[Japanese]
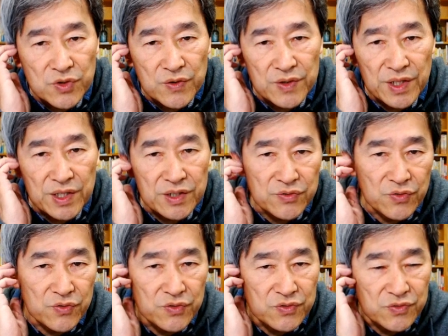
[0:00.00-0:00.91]
ではないか
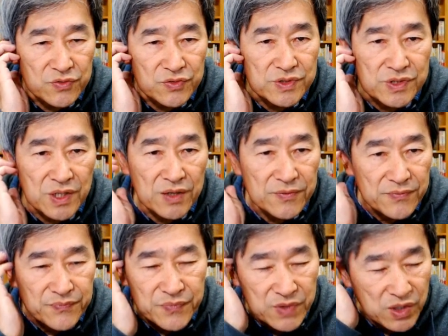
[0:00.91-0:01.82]
ということですね。
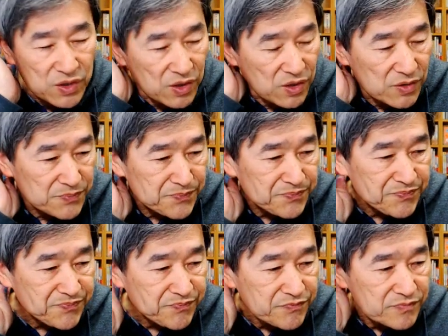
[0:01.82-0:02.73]
だから、
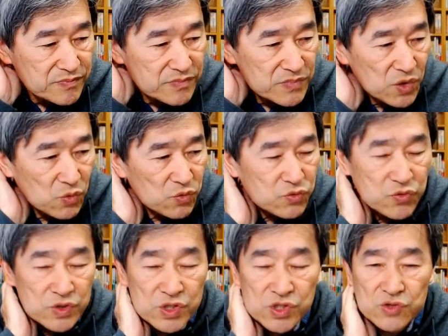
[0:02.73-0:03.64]
本当
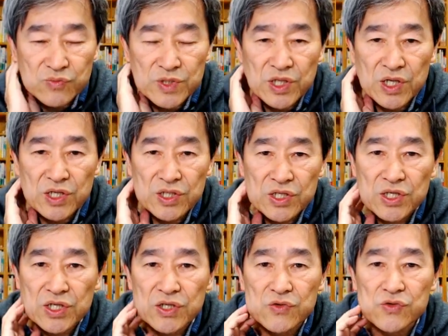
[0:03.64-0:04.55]
に趣味的
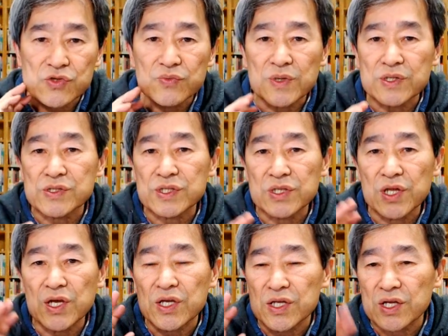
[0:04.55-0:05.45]
に YouTube が好き
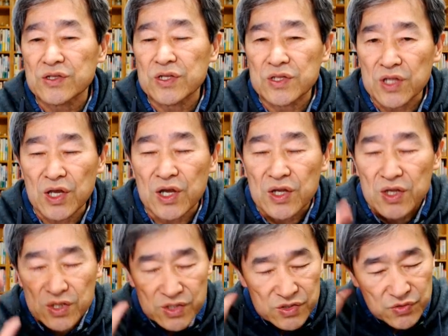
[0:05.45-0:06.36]
でやってて、
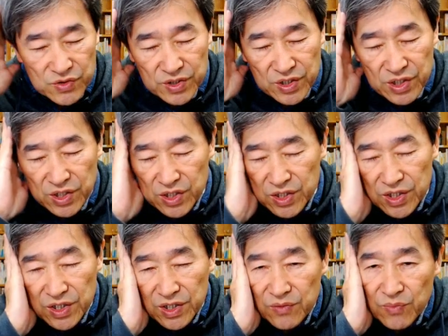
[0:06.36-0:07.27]
それで、
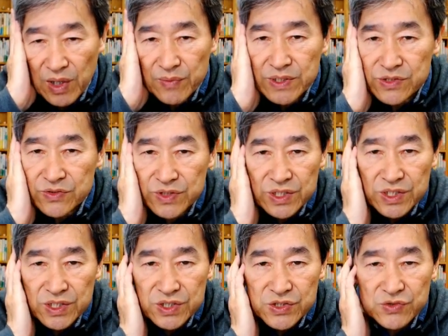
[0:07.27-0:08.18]
えー、まあ別
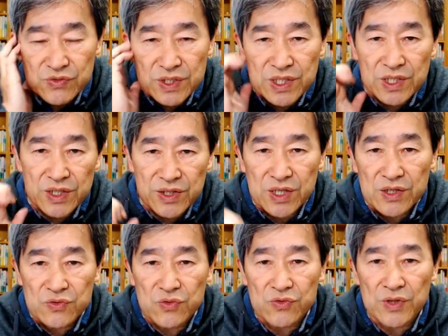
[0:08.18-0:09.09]
に収益が
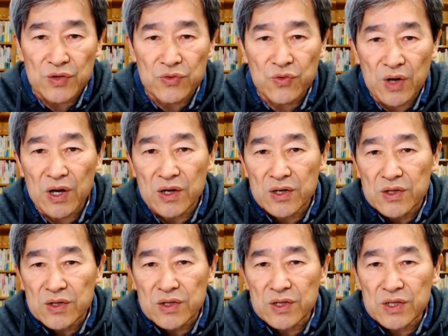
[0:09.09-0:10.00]
ね、どうなろうが、
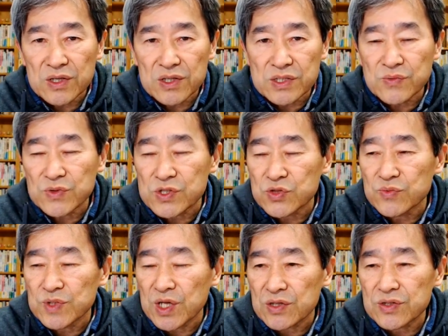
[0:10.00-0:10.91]
えー、自分は趣
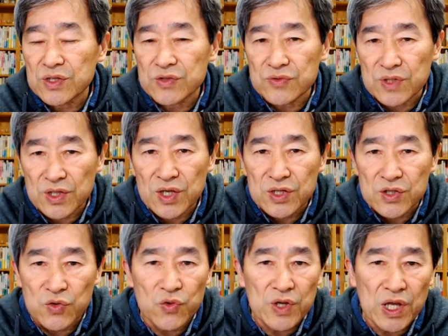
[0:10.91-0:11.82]
味でやってるんでね、
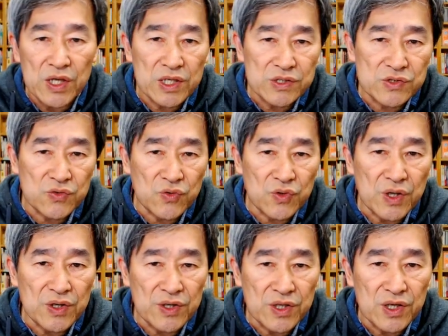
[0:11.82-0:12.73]
表現活動だ
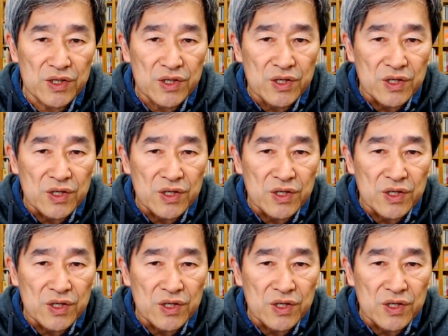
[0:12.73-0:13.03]
からね、